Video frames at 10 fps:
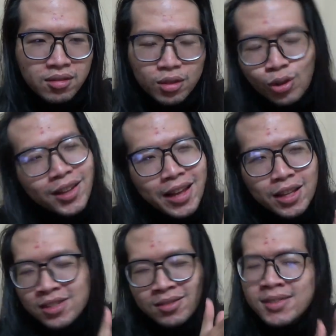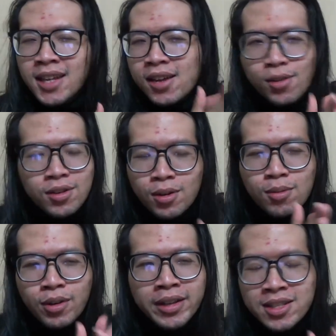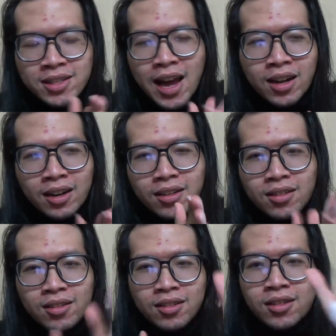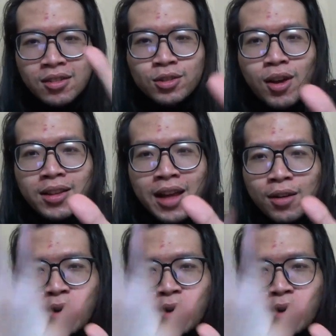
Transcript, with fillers: xoa tay thì dễ thôi nó không có cái gì sạm này xoa tan